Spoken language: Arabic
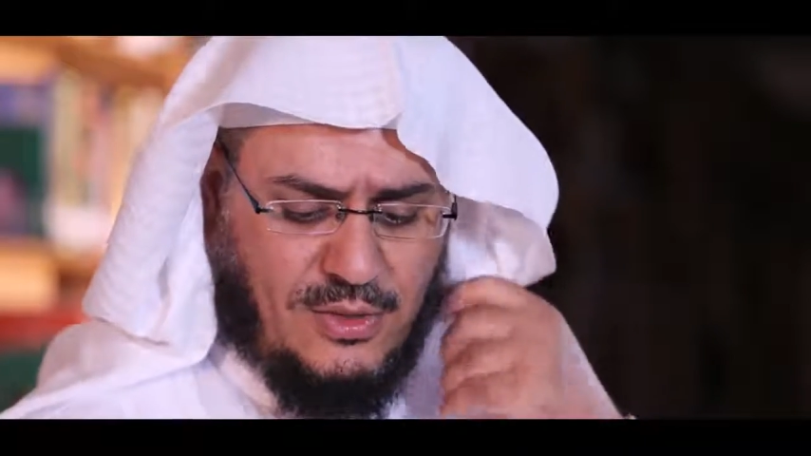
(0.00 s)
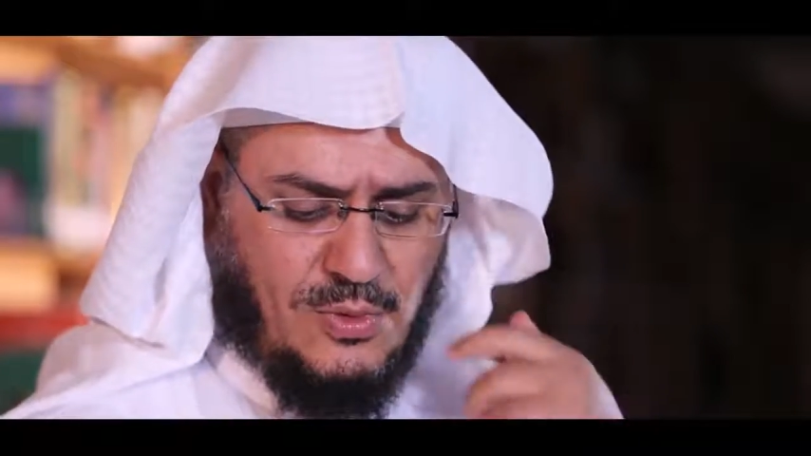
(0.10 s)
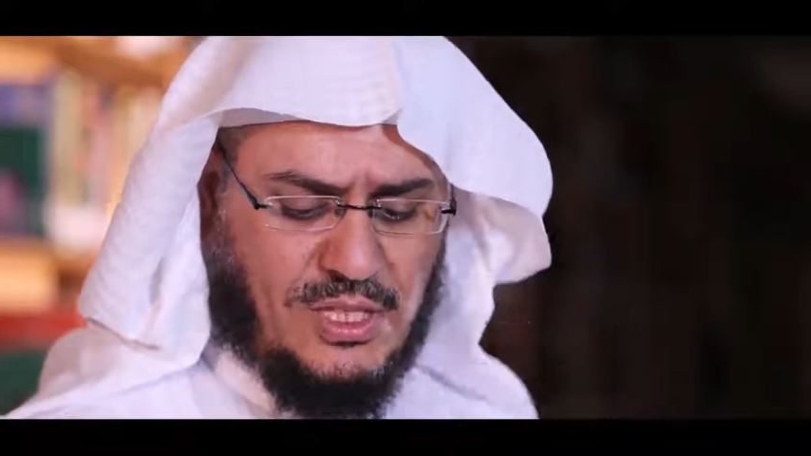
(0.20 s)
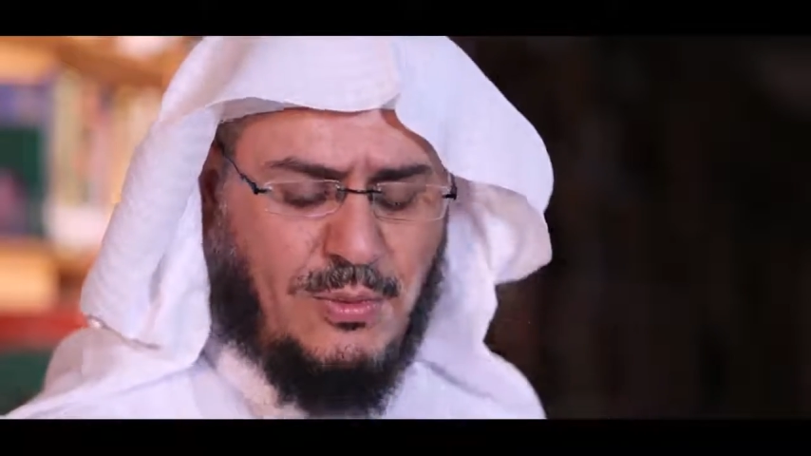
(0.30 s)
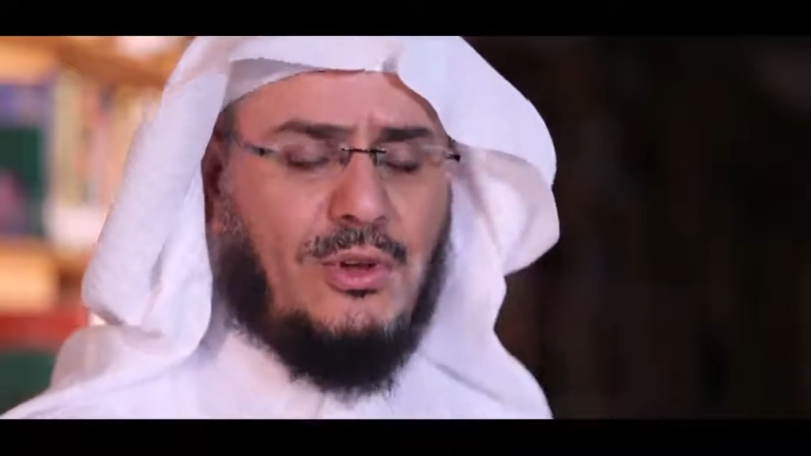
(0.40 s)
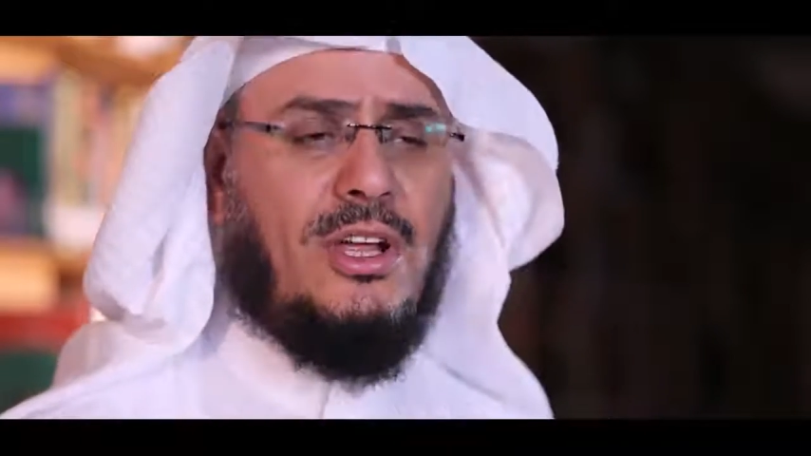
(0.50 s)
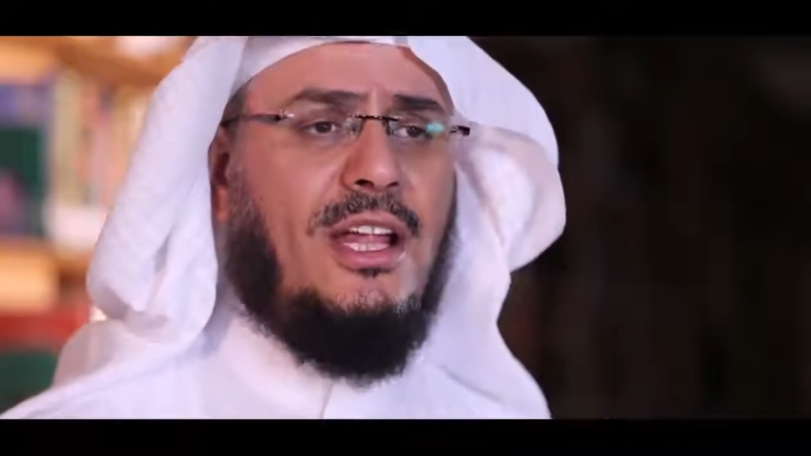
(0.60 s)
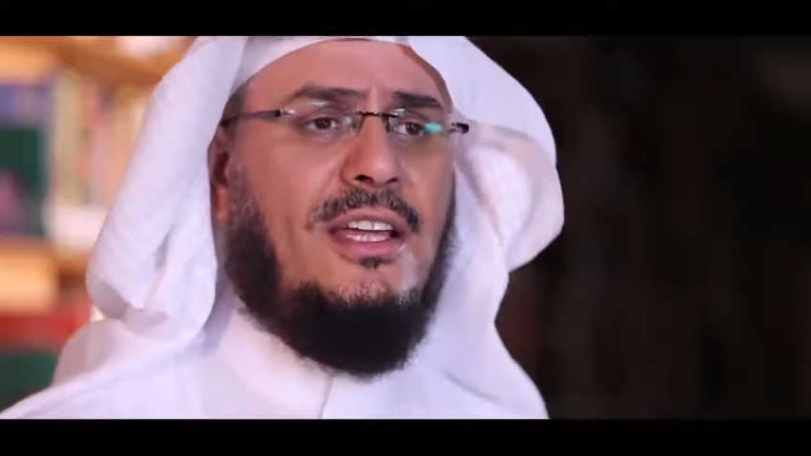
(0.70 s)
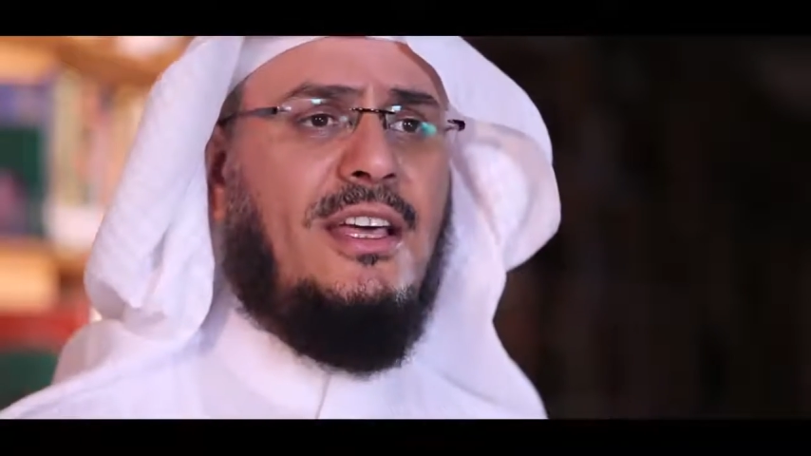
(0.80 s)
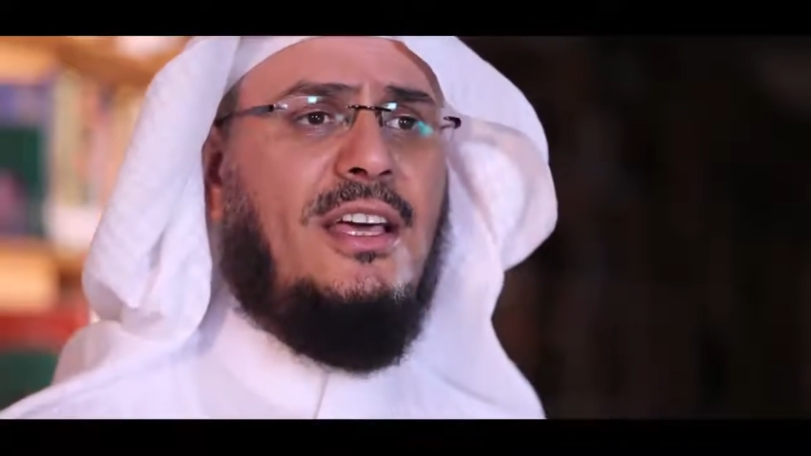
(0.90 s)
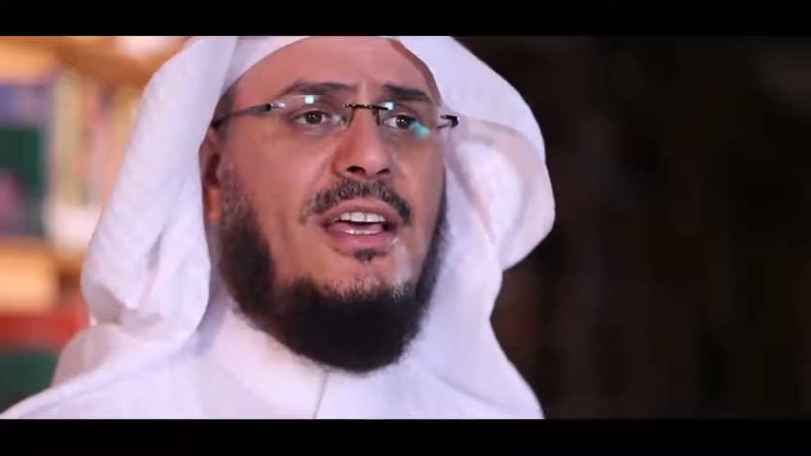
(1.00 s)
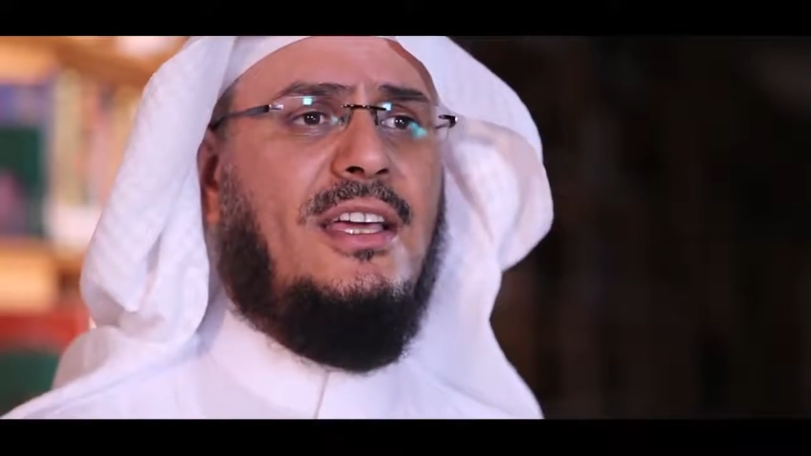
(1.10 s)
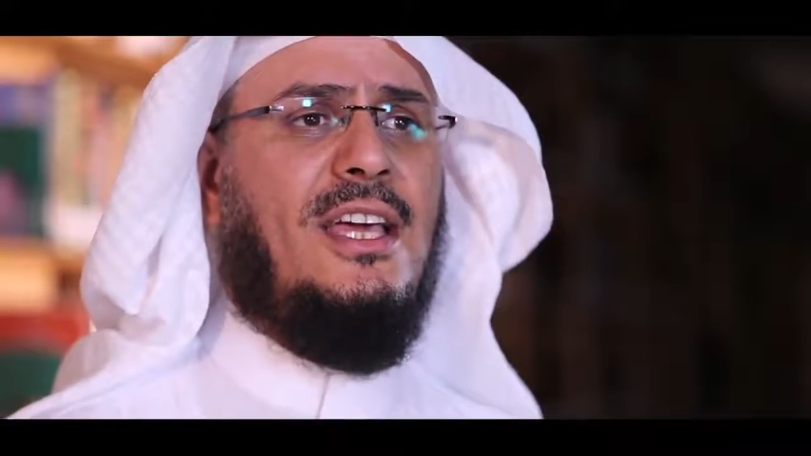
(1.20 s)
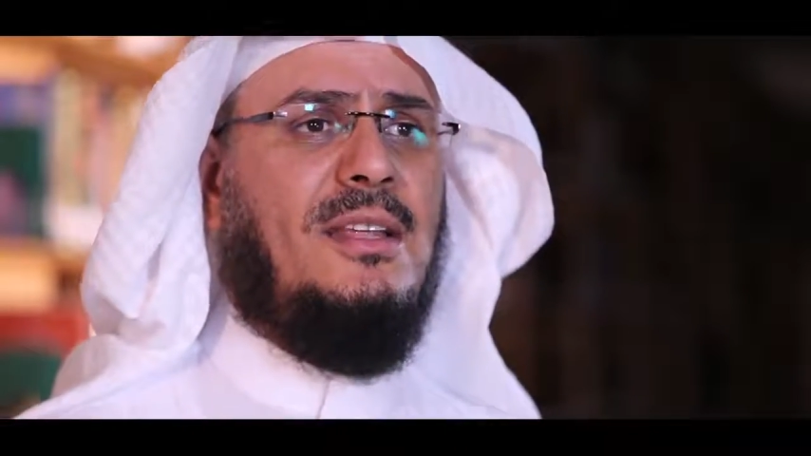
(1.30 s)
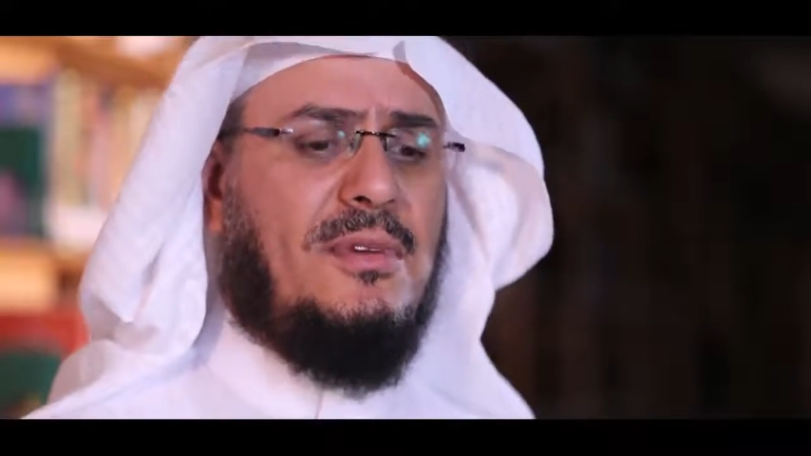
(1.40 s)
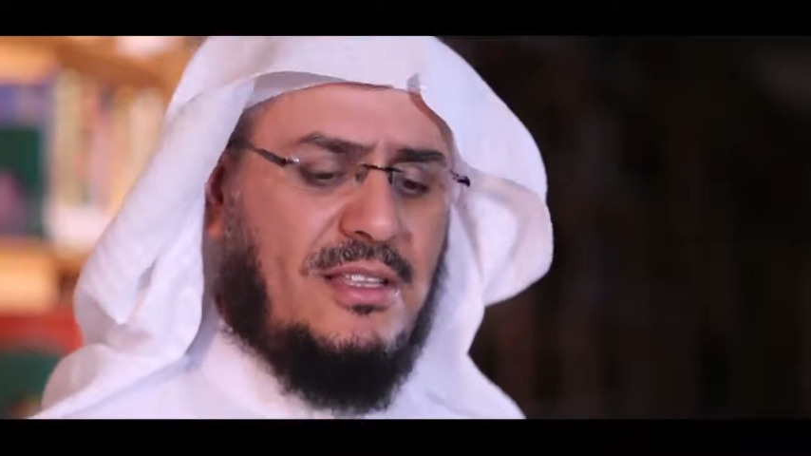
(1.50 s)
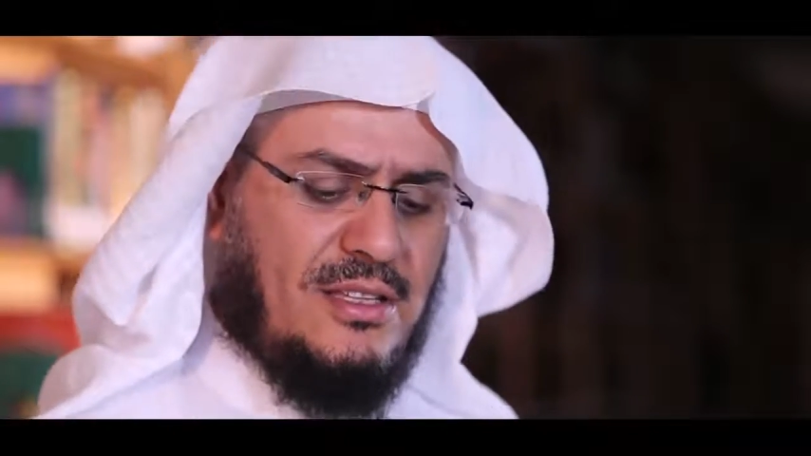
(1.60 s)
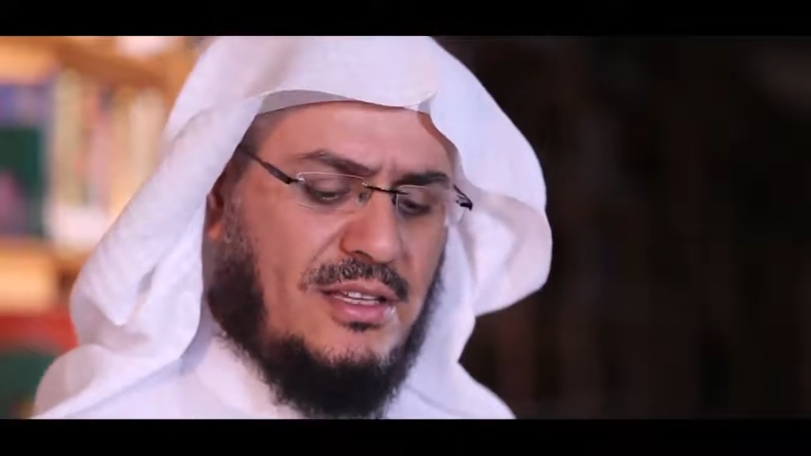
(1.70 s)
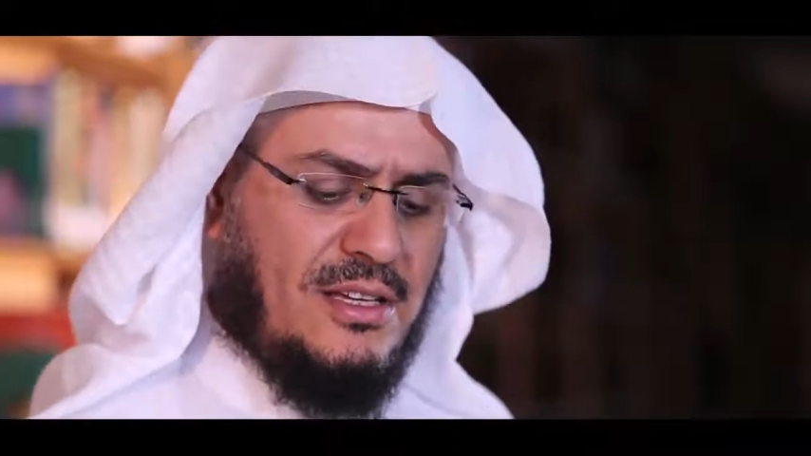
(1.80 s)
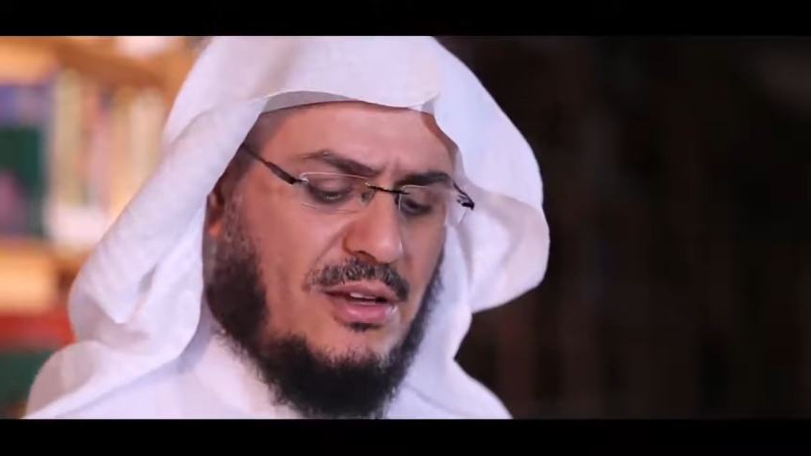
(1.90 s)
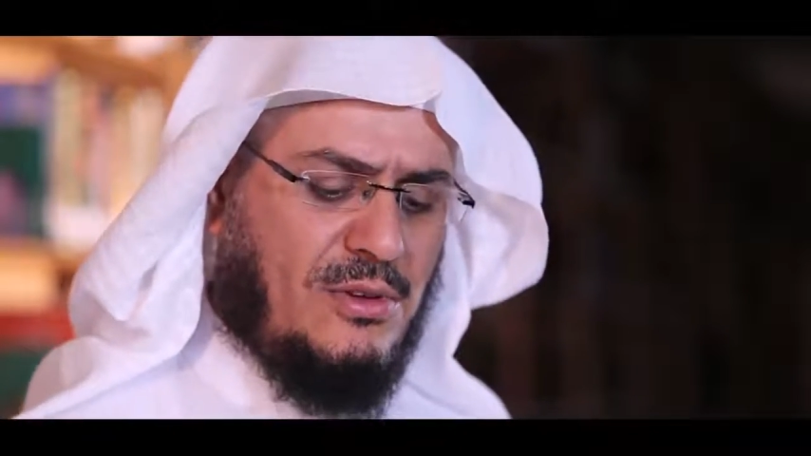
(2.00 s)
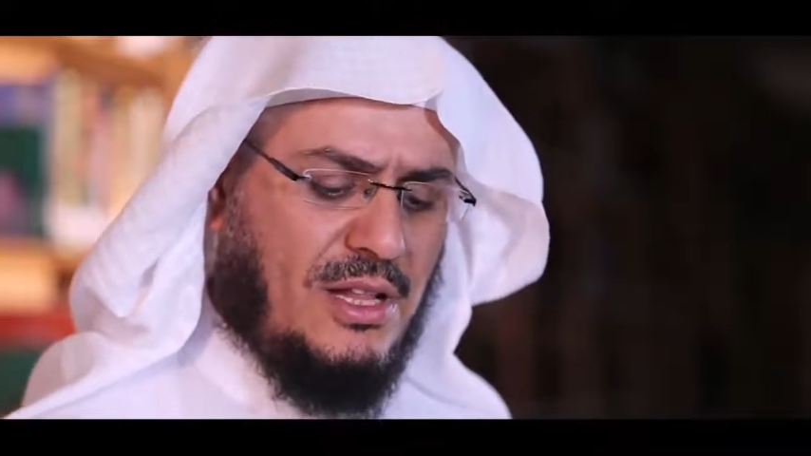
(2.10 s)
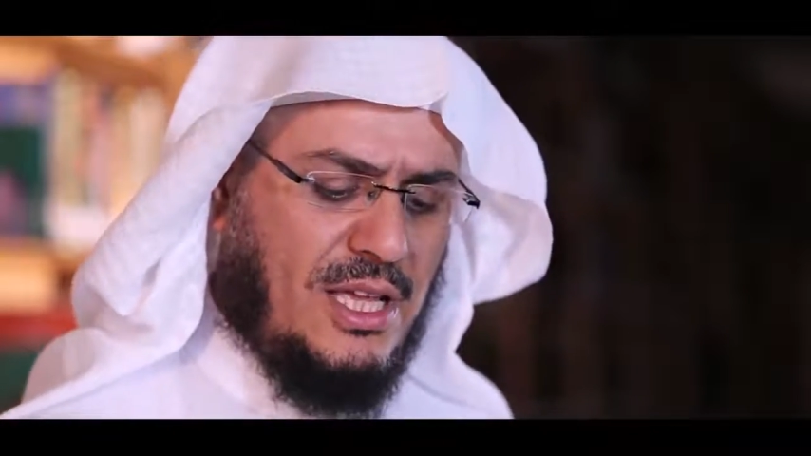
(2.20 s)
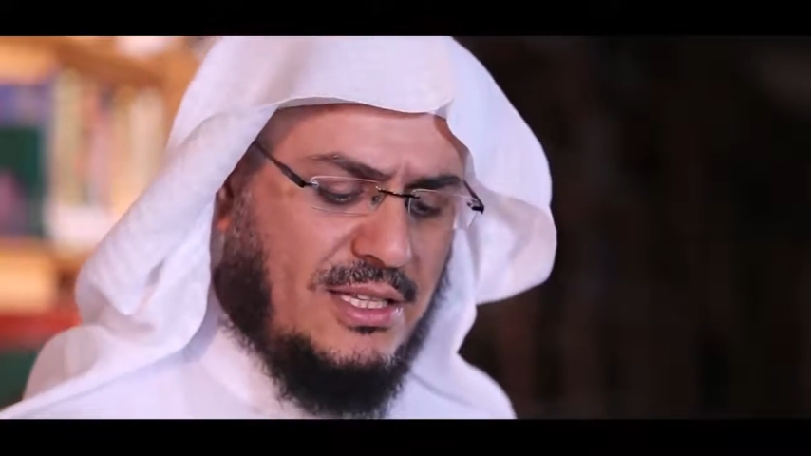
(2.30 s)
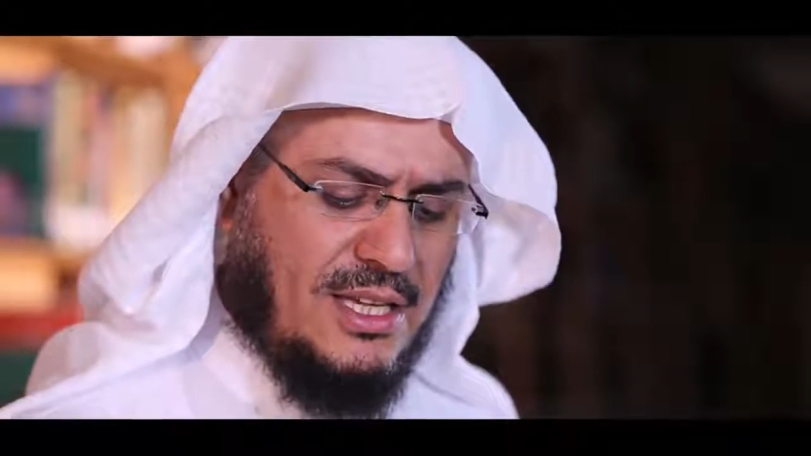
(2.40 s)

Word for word: وتمر علينا كلمة قول الله